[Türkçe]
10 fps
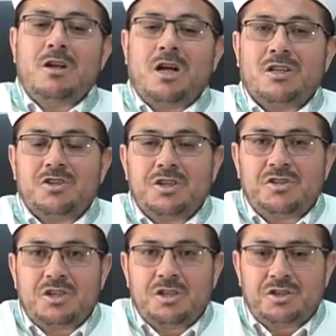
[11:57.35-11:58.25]
kardeşin
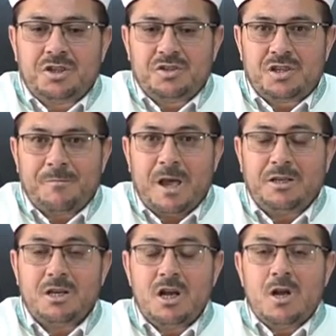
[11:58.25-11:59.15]
için istemek,
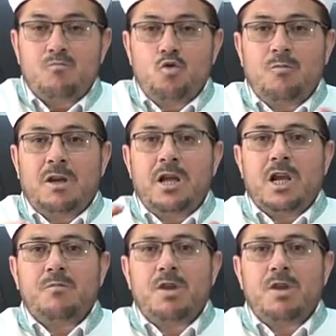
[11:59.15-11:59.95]
müminleri